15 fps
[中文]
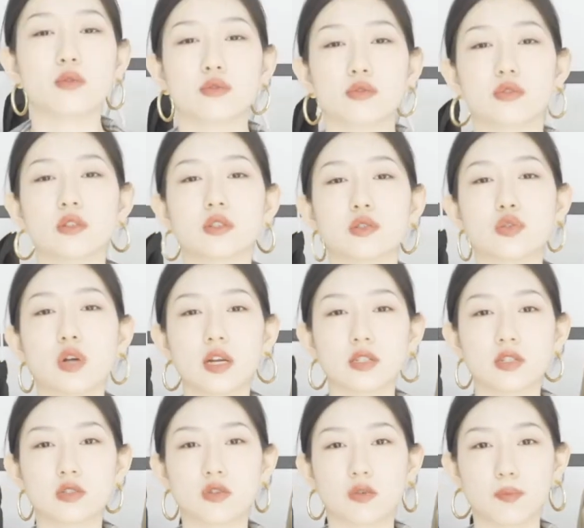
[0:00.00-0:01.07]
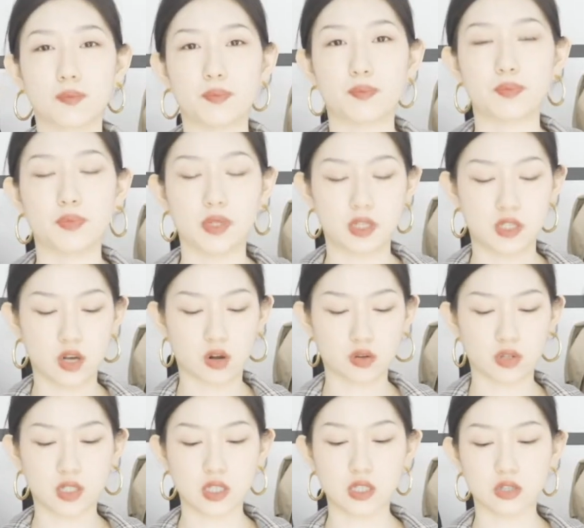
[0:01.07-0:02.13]
我觉得穿这种比较
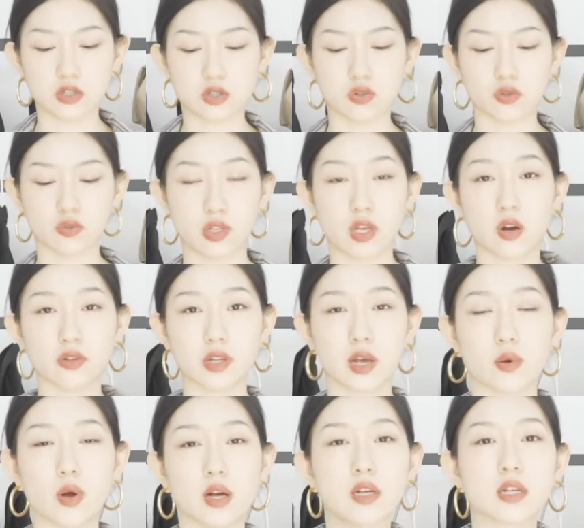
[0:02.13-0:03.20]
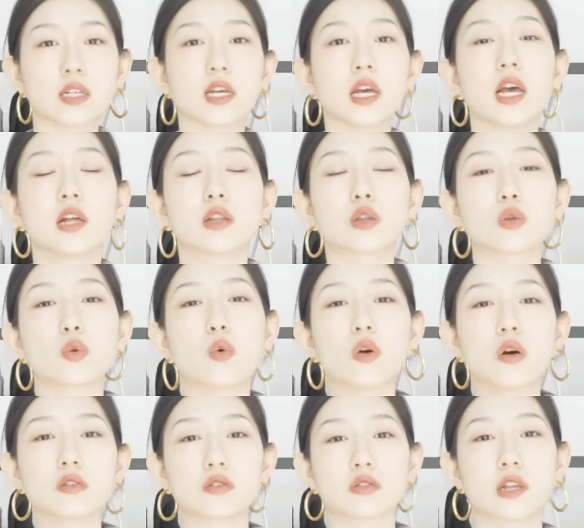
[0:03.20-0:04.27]
低的这种吊带款，可以
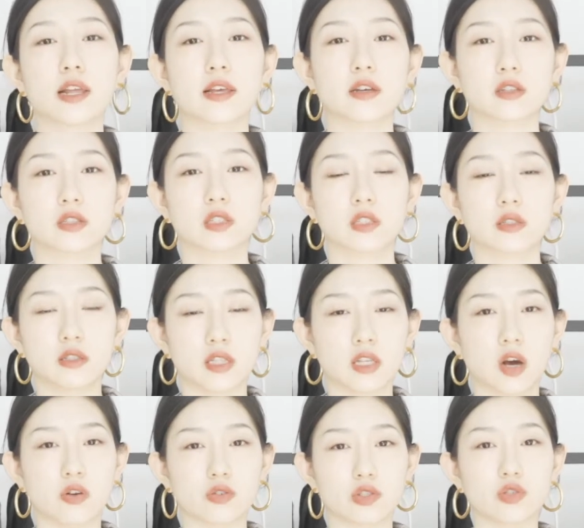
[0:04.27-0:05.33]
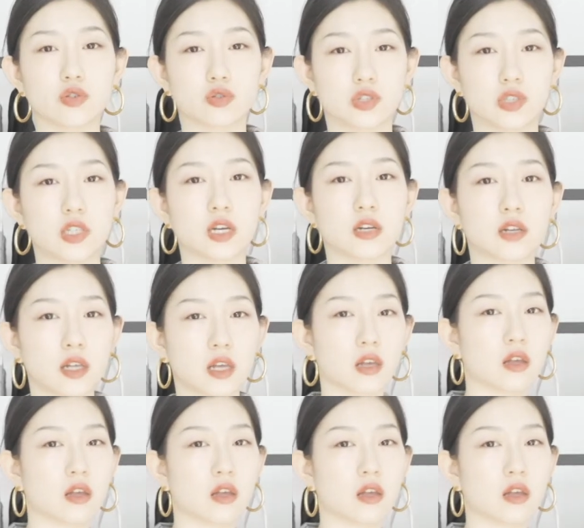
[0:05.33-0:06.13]
多就是 layer 几条这种项链。